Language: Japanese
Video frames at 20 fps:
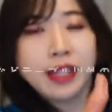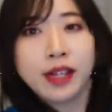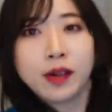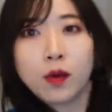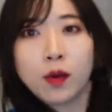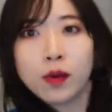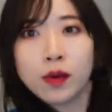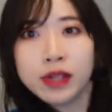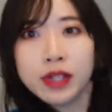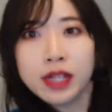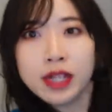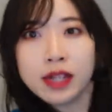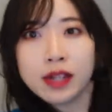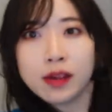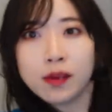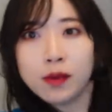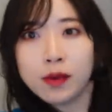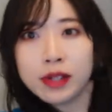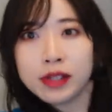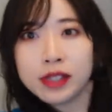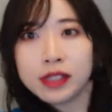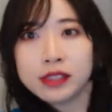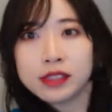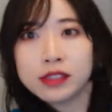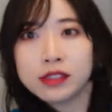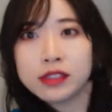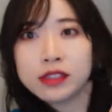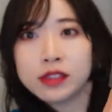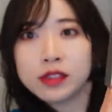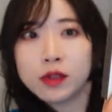でここにこうやって吊
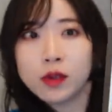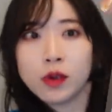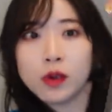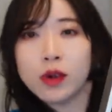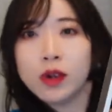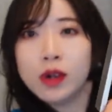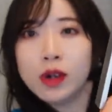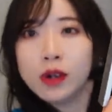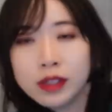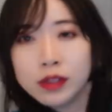るすと